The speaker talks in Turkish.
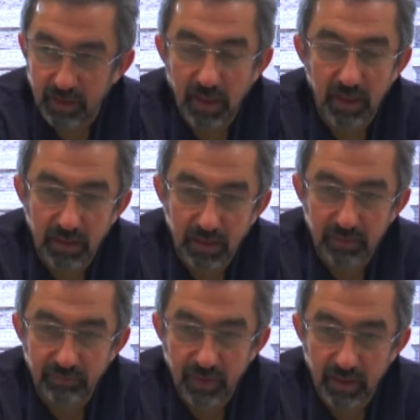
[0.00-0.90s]
Yani
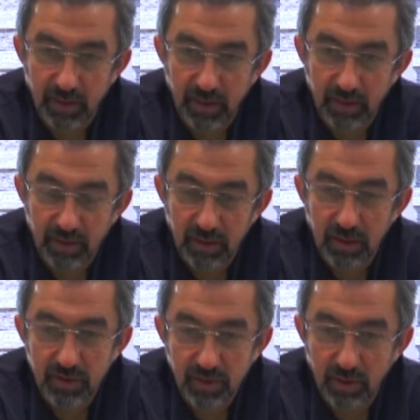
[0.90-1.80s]
kadın ve erkekte
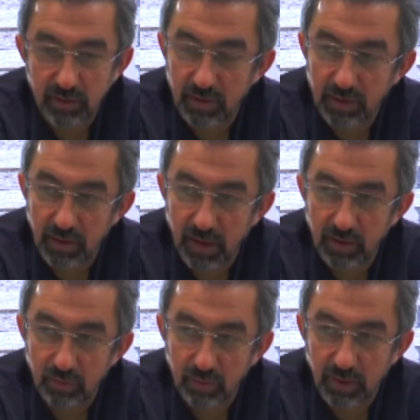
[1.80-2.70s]
aşağı yukarı
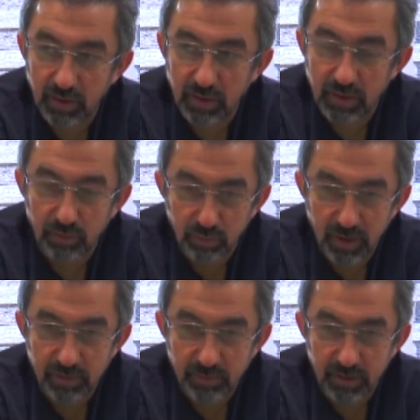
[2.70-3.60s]
aynı oranlara
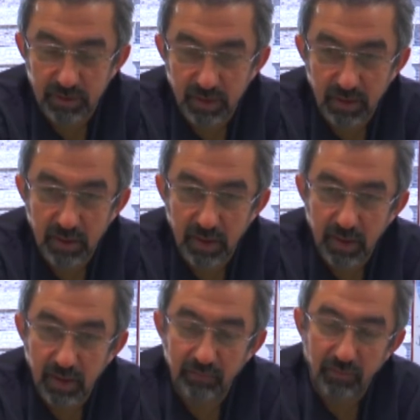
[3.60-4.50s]
ulaşmakta
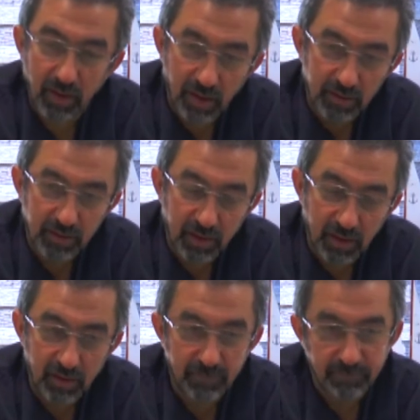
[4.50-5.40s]
ve
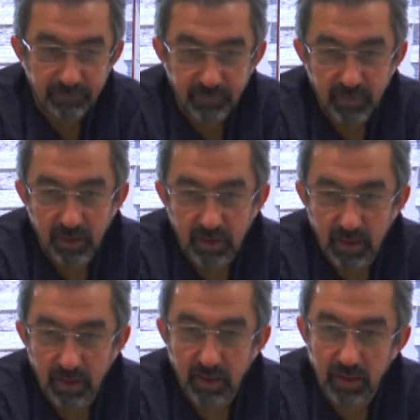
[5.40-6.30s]
hatta
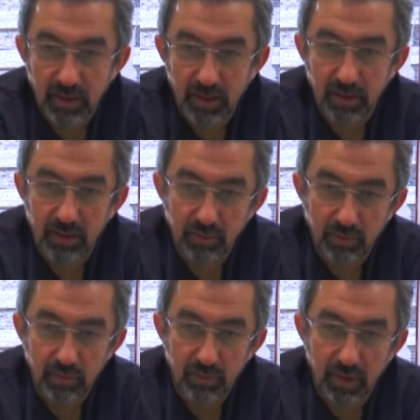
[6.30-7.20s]
e,
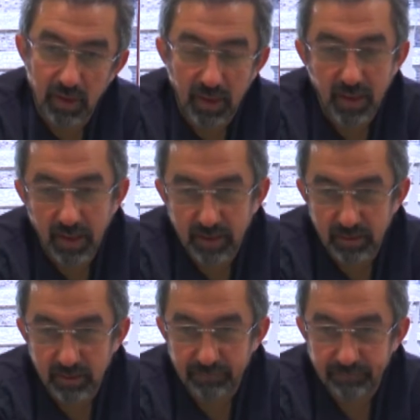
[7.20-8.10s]
eğer